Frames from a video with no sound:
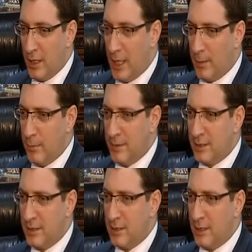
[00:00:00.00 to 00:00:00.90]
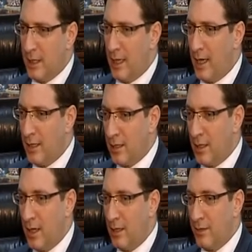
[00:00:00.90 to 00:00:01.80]
Ama biz her
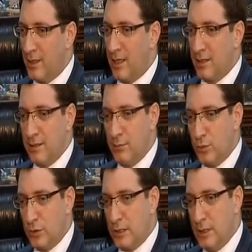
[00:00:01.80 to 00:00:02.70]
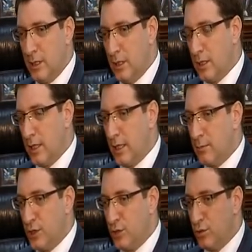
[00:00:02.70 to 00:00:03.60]
hal ve karda burada gerek
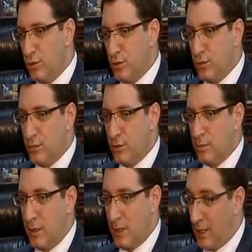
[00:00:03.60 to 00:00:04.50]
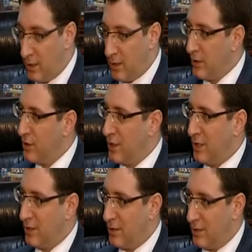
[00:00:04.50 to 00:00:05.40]
başkonsolosluğumuz gerek
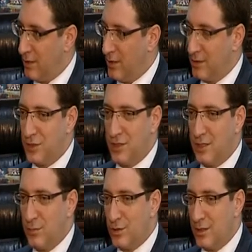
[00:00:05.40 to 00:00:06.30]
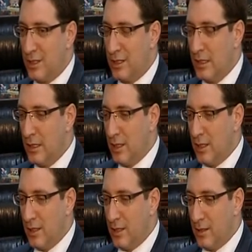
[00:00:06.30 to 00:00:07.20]
ticaret e, ateşeliğimiz olarak
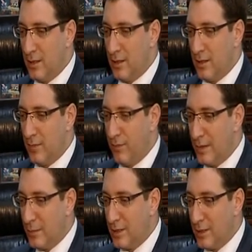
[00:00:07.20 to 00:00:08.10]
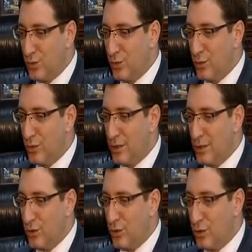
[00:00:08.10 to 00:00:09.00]
e, firmaların
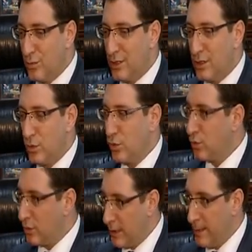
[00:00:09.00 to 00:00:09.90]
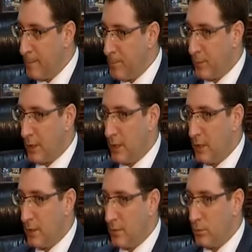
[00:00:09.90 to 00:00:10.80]
sorunlarının çözülmesi konusunda
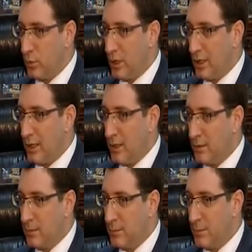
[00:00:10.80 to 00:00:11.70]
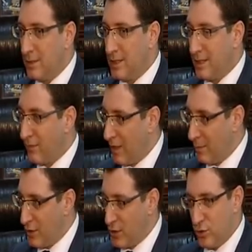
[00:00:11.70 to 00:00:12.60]
e, mutlaka destek
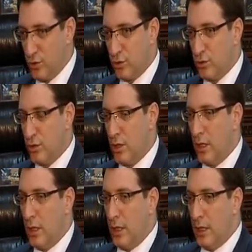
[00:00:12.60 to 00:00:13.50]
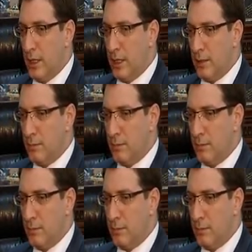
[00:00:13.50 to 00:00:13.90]
vermeye çalışıyoruz. E,